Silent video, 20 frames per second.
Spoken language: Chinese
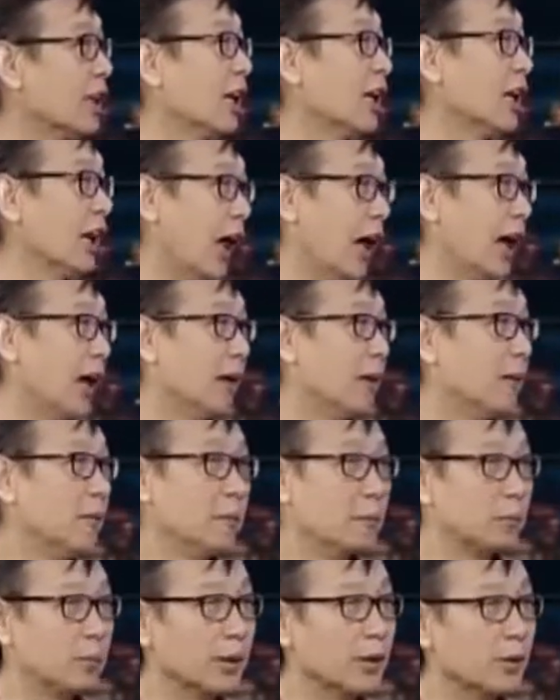听来。
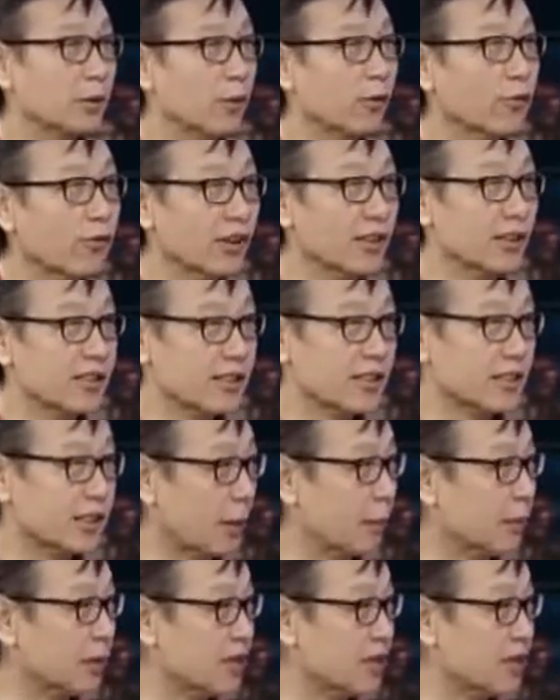贝多芬是